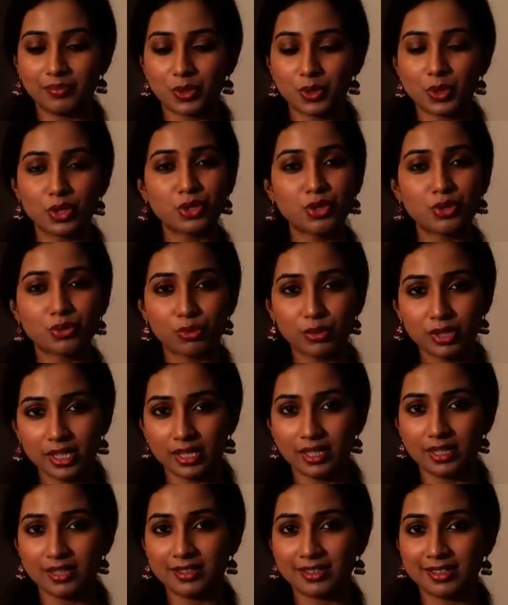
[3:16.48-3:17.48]
यू आर
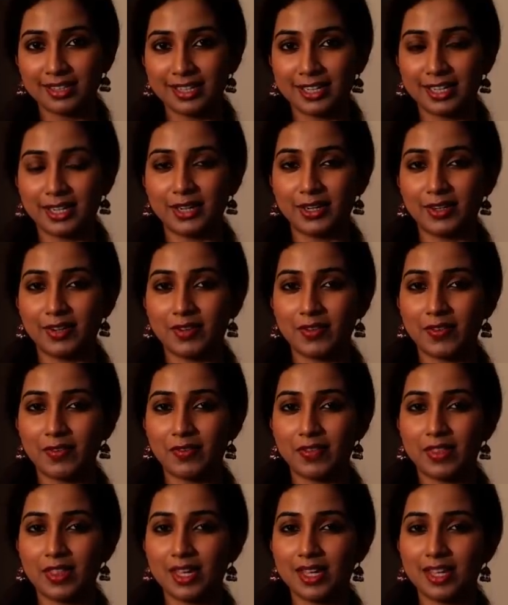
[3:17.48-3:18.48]
ट्रूली
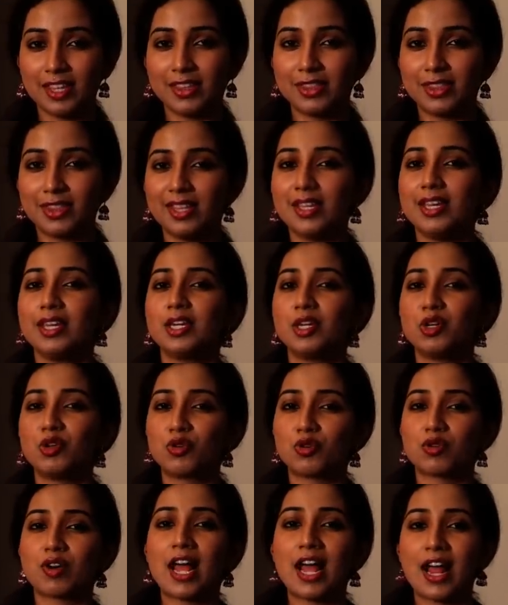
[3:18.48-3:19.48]
दी दी
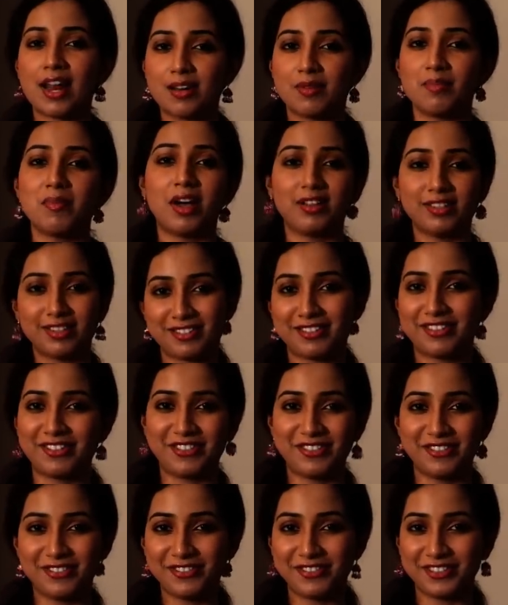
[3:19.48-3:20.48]
ग्रैंड मास्टर
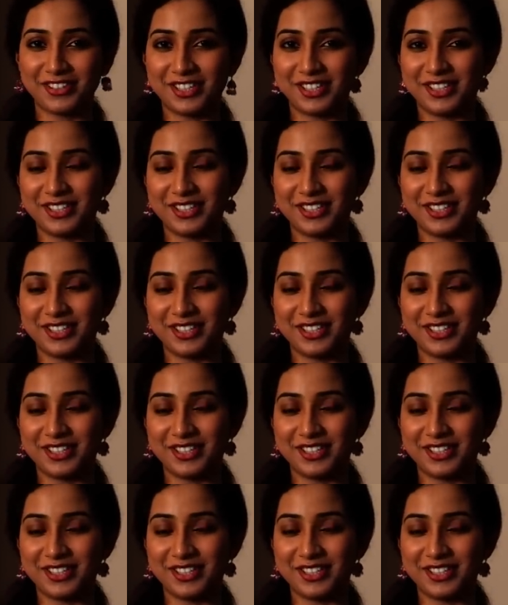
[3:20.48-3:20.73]
ऑफ